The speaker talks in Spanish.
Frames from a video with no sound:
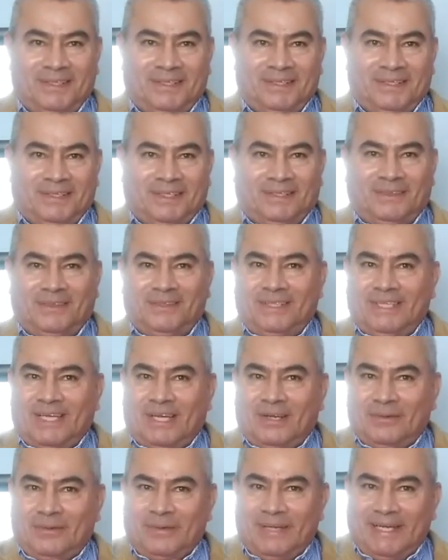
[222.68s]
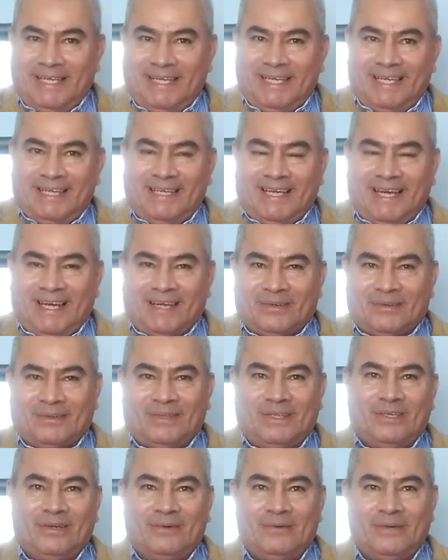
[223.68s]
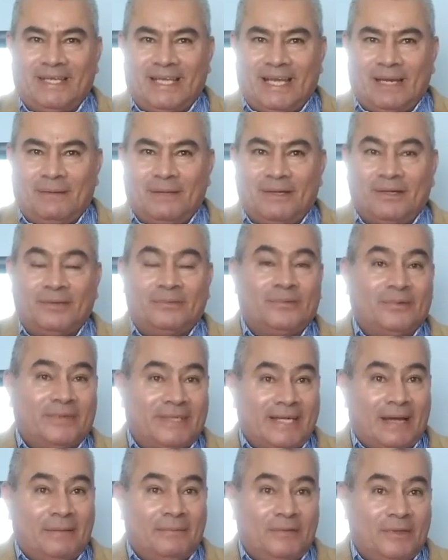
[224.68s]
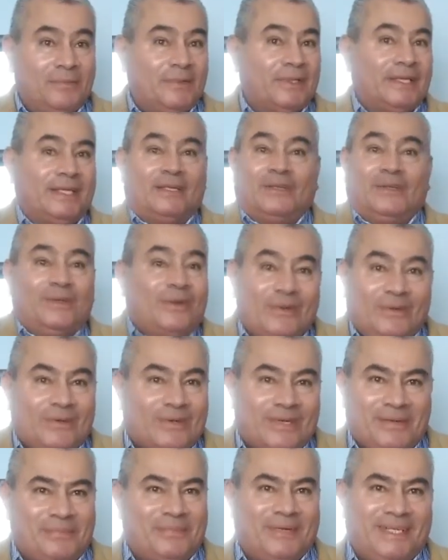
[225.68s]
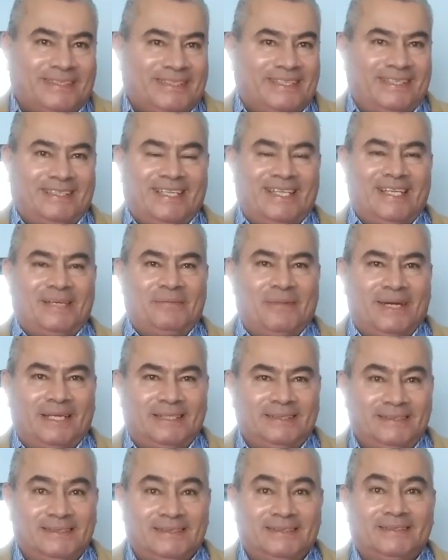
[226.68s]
Y entonces ya no verían a Rodrigo Villalba como un cambio porque no lo representa además,